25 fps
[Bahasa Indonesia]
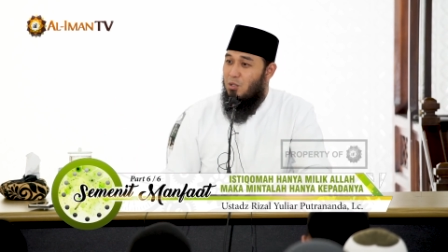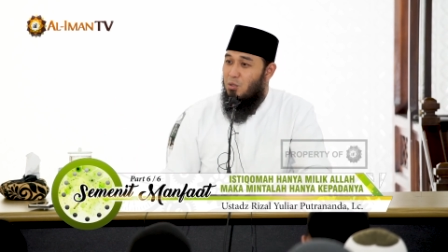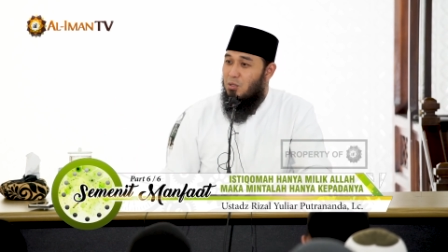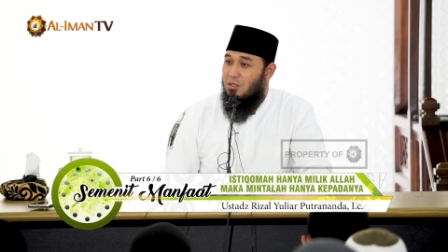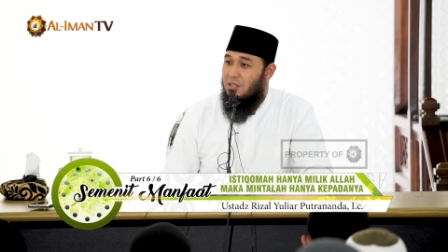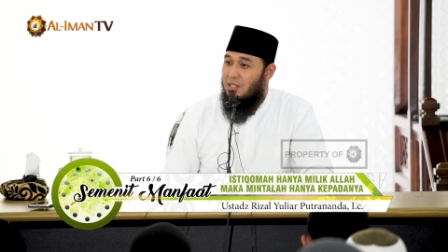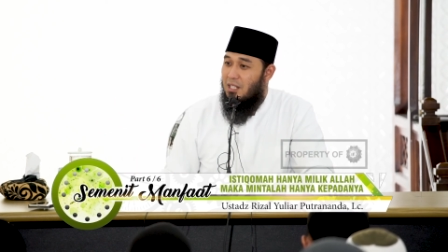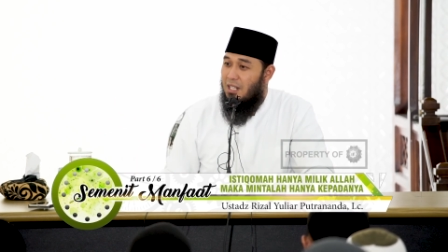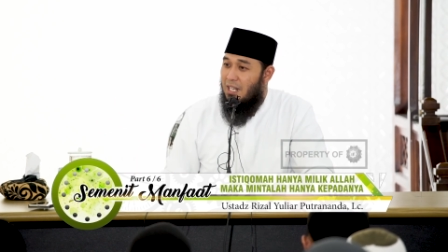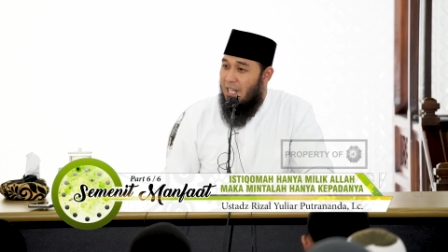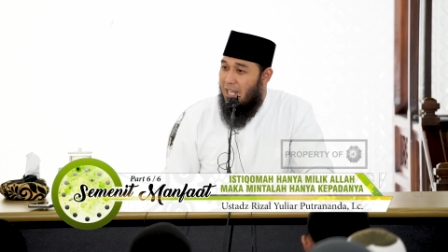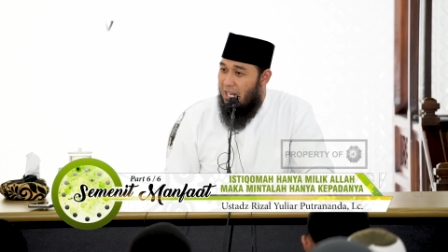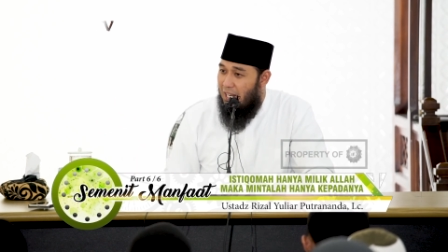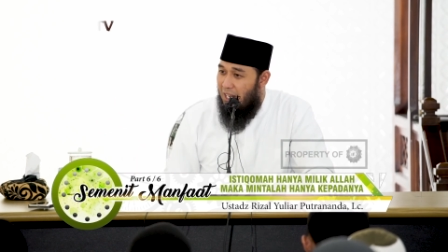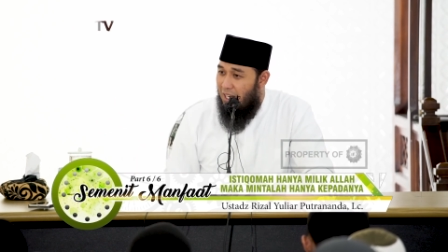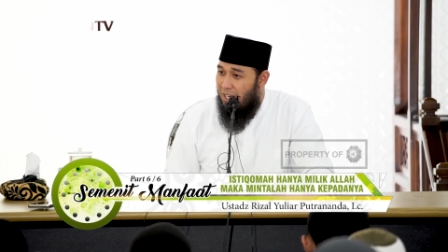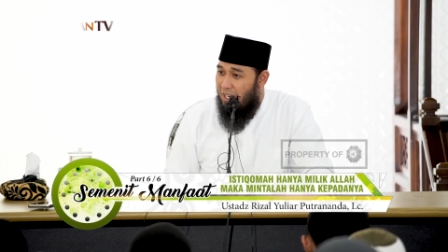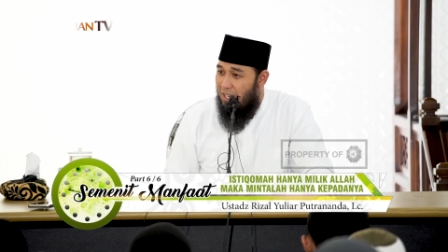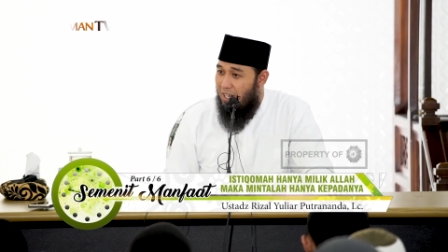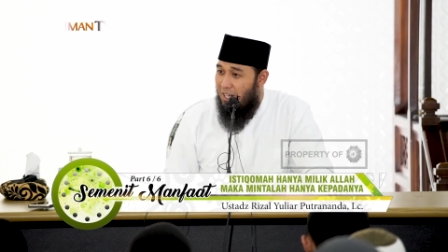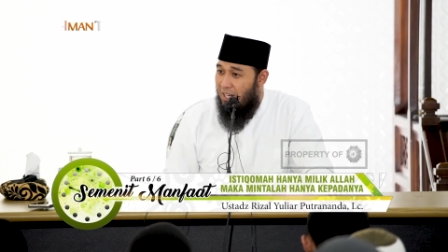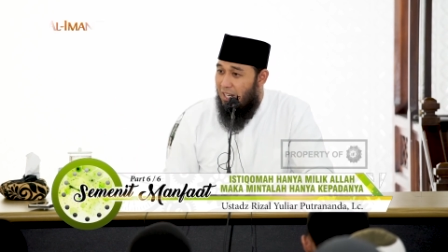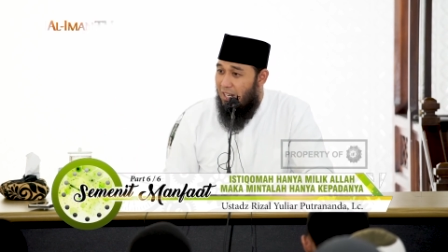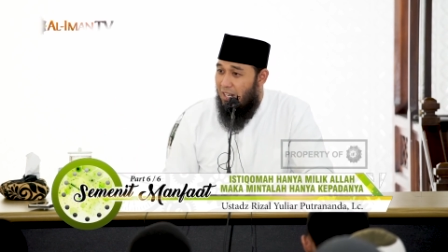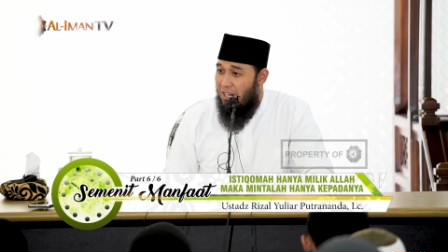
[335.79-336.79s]
yudlil
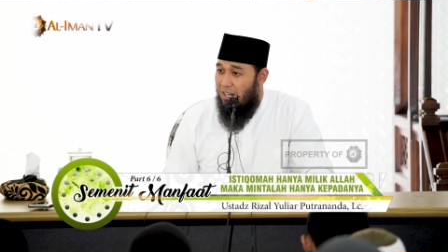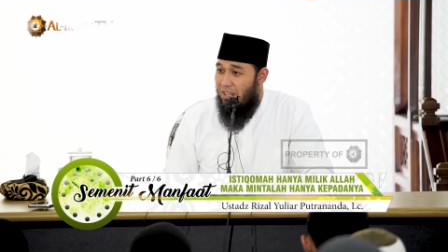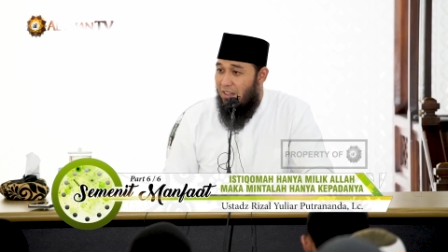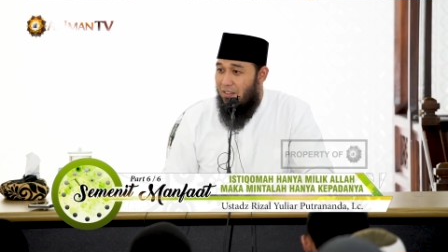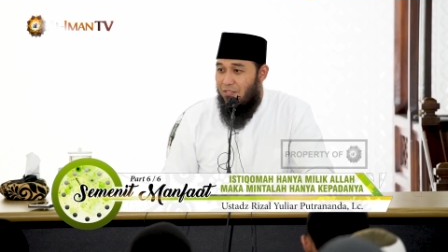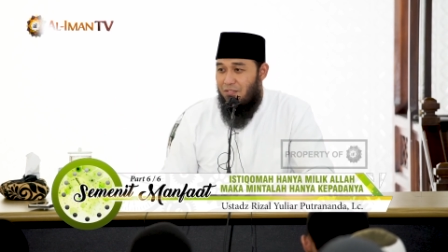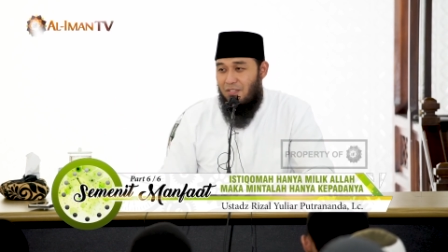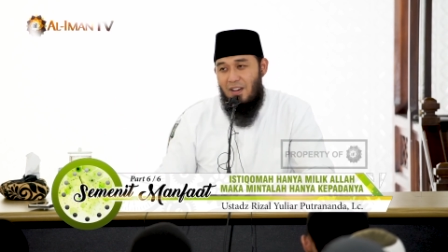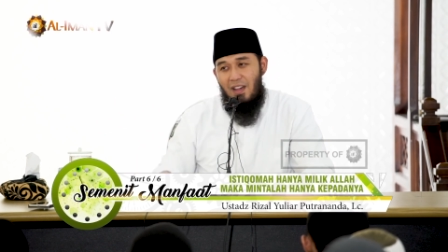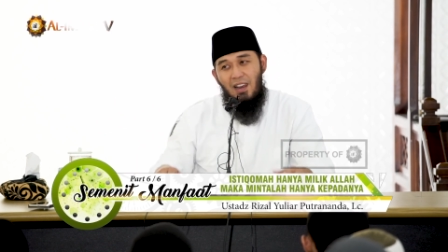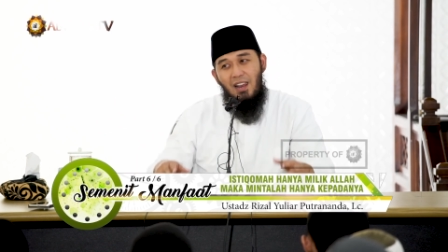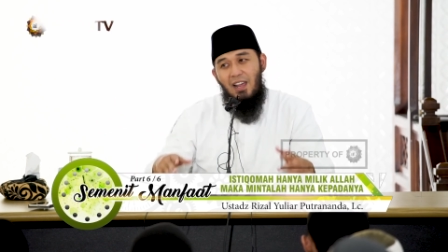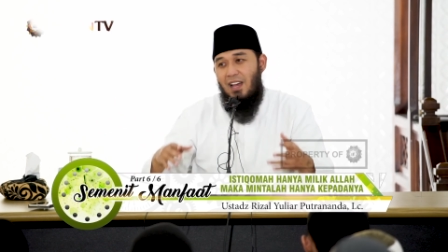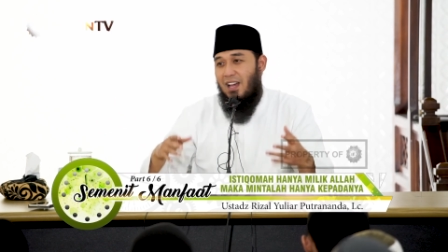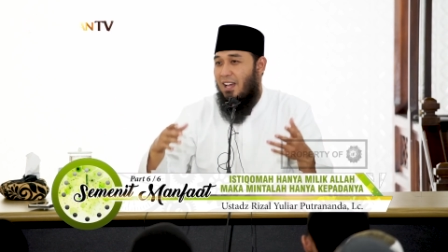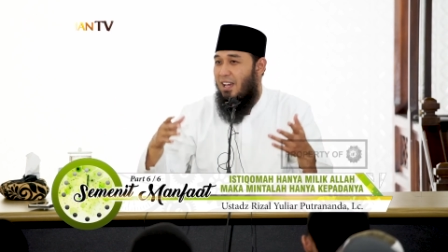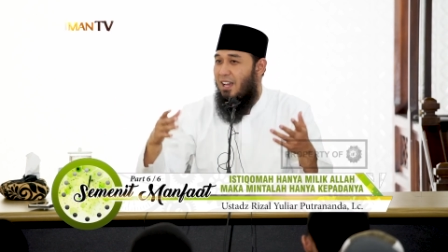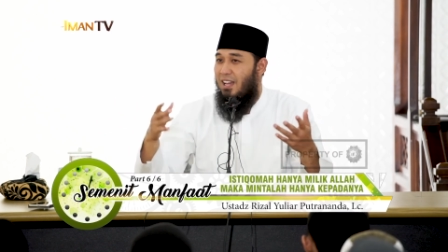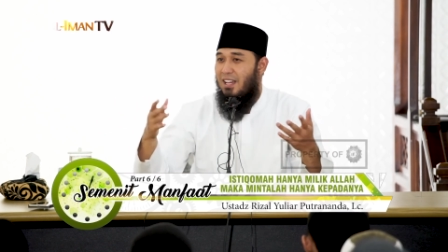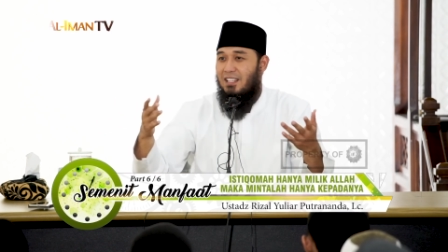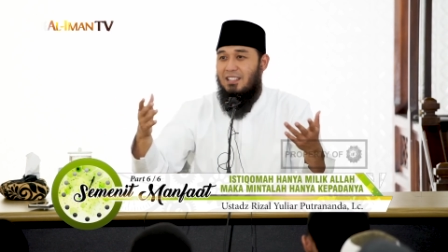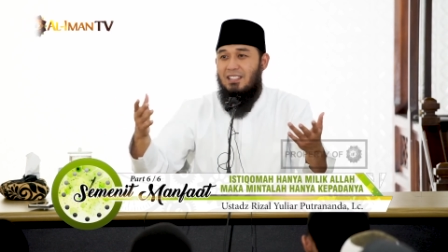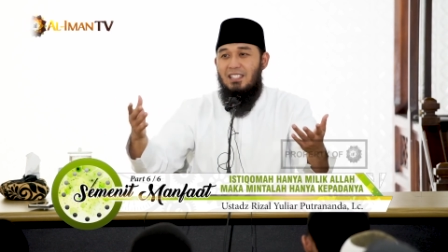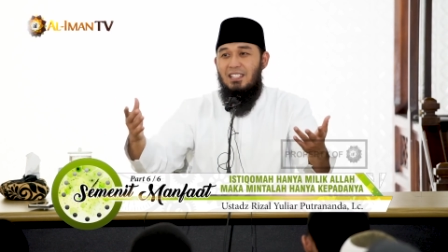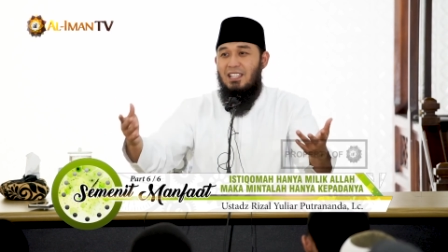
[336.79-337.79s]
fala
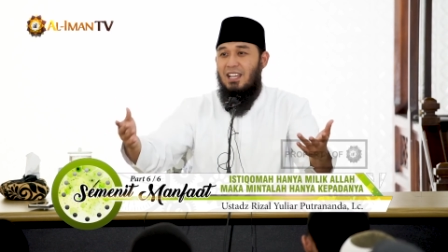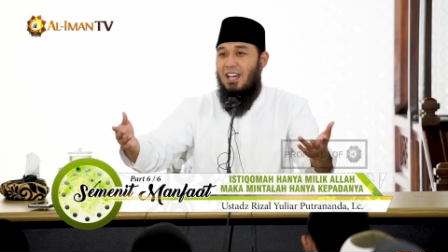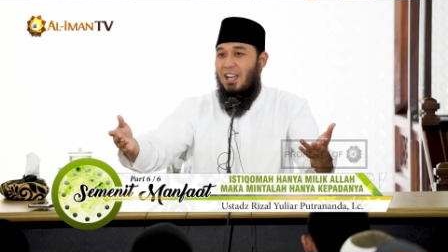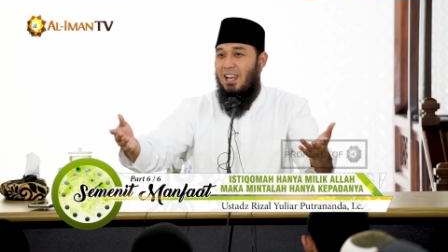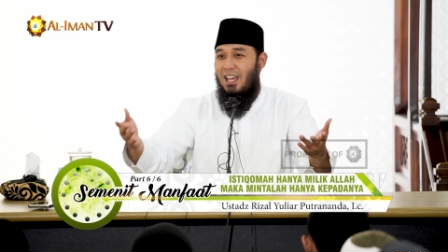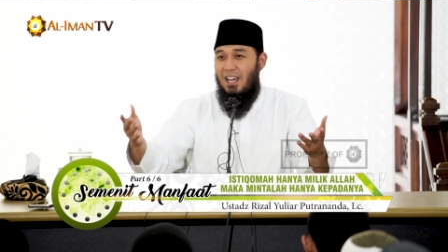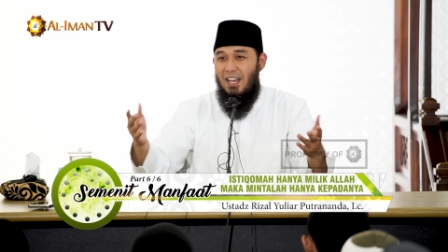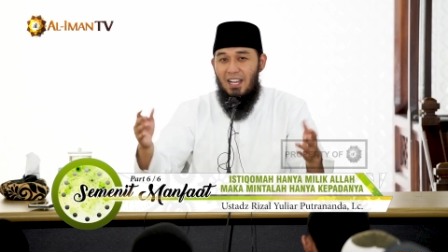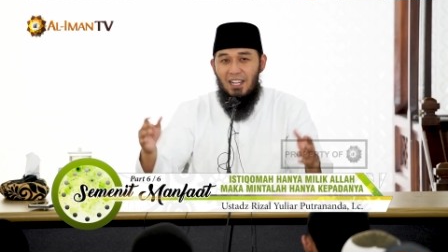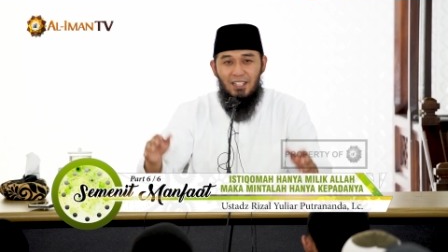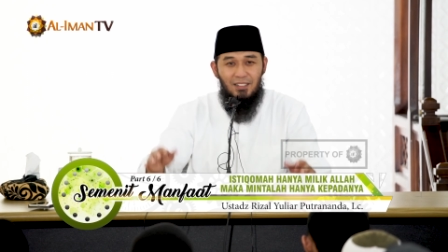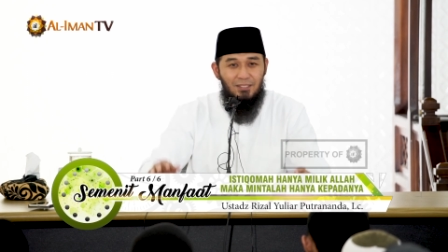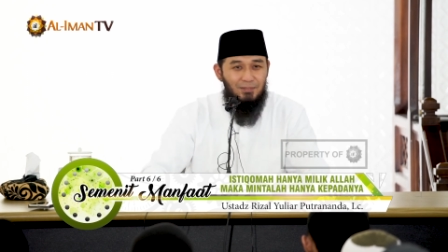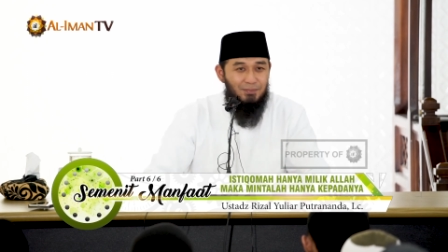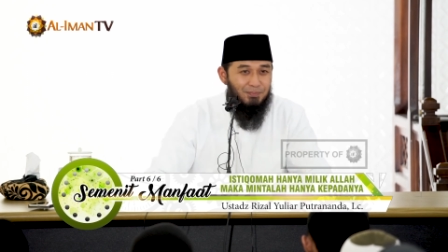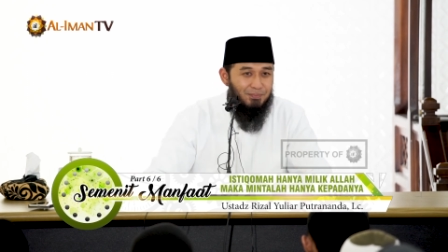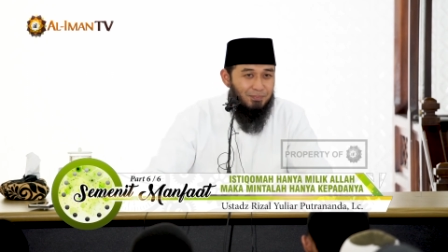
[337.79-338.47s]
hadiyalah.